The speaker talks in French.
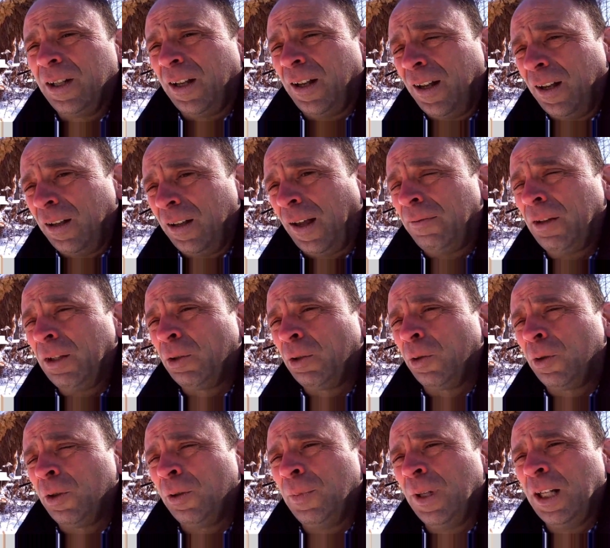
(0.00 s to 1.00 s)
avec deux
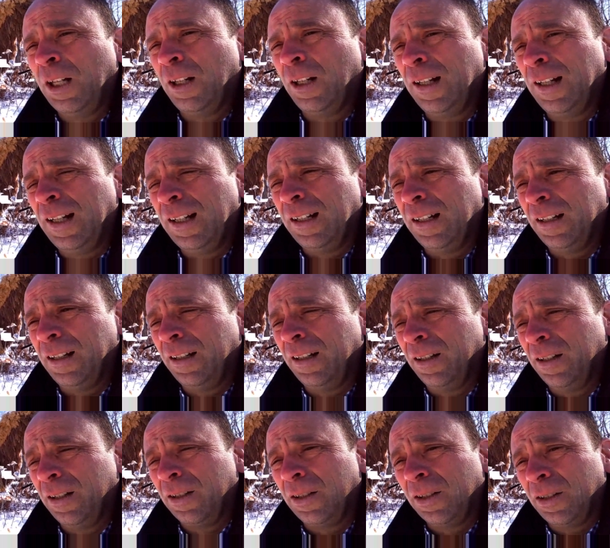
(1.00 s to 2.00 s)
de mes collègues,
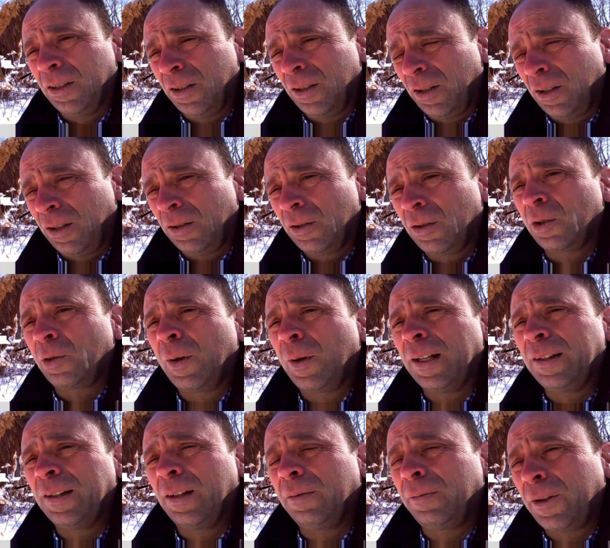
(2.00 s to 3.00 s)

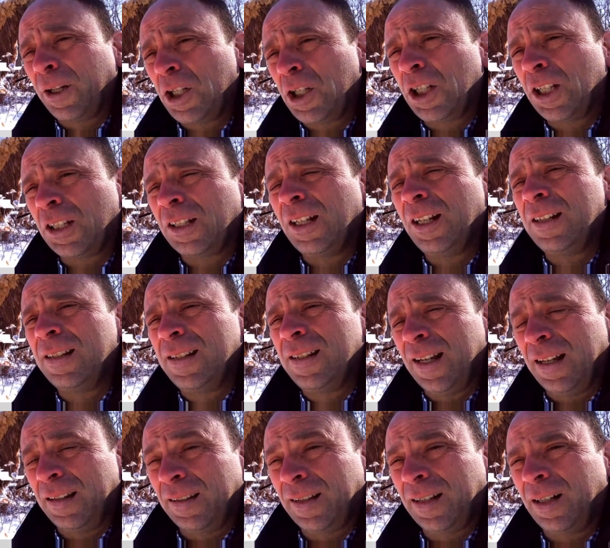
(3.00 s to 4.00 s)
Joanne Fréchette et
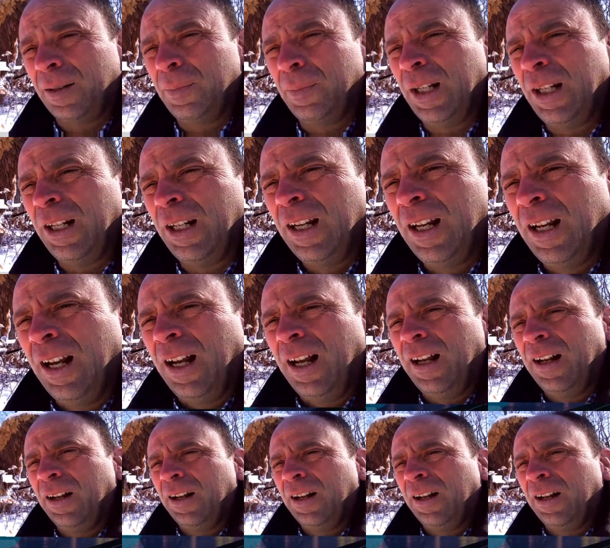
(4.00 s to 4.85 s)
Diane Tremblay. Euh,